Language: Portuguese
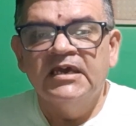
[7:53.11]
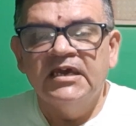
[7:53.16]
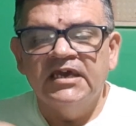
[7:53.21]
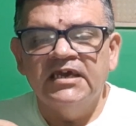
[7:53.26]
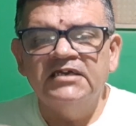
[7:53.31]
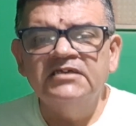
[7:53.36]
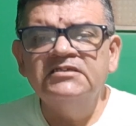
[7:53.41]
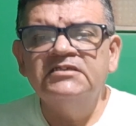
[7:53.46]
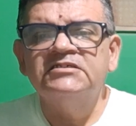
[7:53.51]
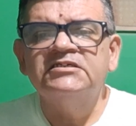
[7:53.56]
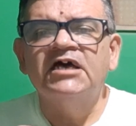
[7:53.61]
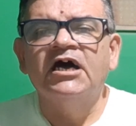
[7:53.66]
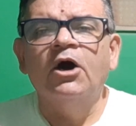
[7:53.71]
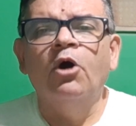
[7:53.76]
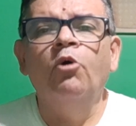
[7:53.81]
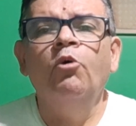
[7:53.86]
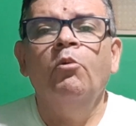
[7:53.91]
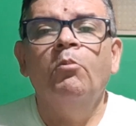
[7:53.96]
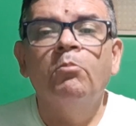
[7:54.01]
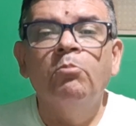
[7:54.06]

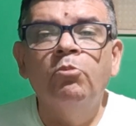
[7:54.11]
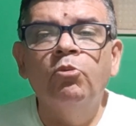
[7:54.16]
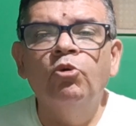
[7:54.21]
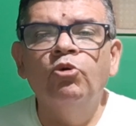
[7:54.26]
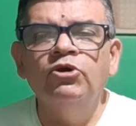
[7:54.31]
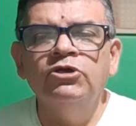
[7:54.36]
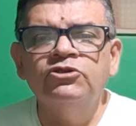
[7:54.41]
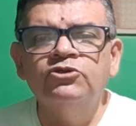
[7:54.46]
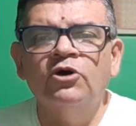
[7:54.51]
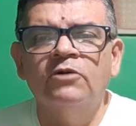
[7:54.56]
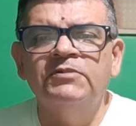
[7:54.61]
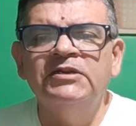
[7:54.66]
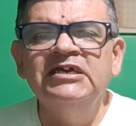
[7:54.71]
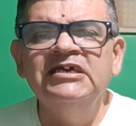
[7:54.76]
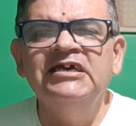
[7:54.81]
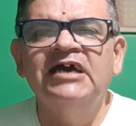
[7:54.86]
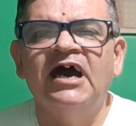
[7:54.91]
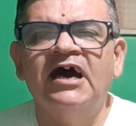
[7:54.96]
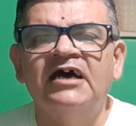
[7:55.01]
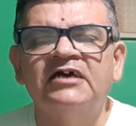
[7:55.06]
Então, muito
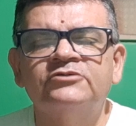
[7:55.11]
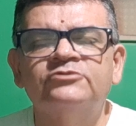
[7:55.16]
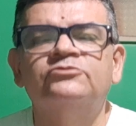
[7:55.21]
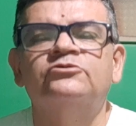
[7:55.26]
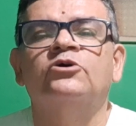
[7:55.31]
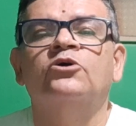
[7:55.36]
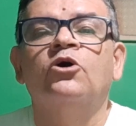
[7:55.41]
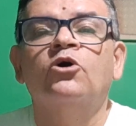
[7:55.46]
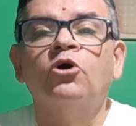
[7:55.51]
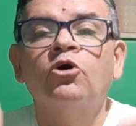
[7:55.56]
obrigado.